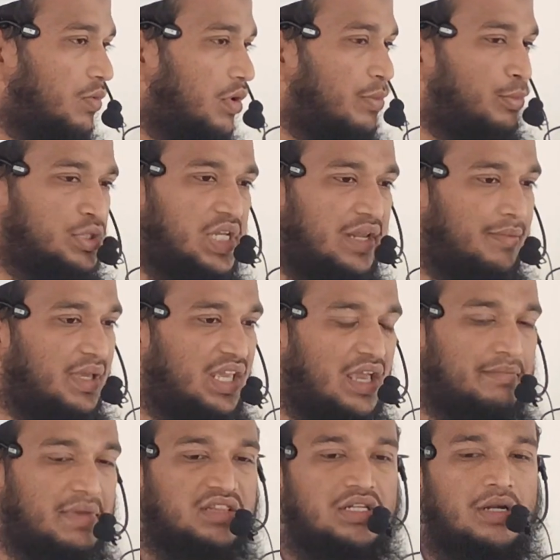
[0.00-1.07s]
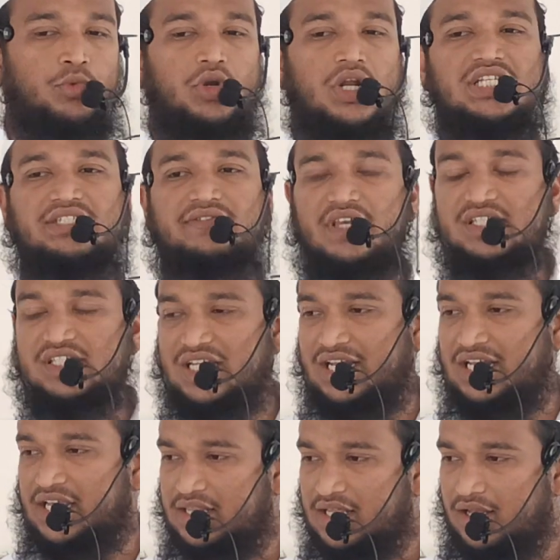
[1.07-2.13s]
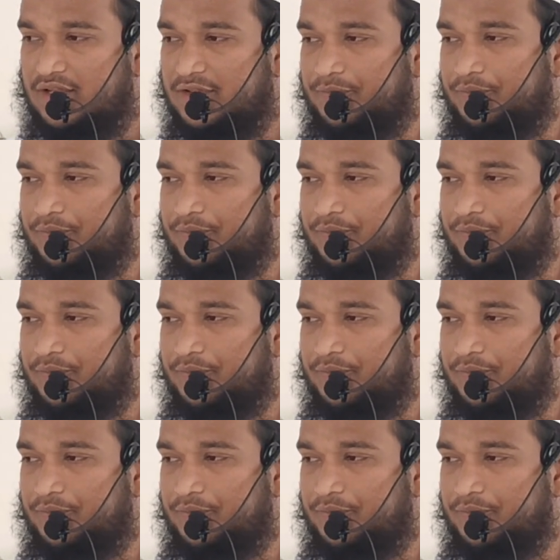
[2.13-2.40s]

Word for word: ఒక ముస్లింకి ఏమాత్రం కూడా స్వేచ్ఛ లేదా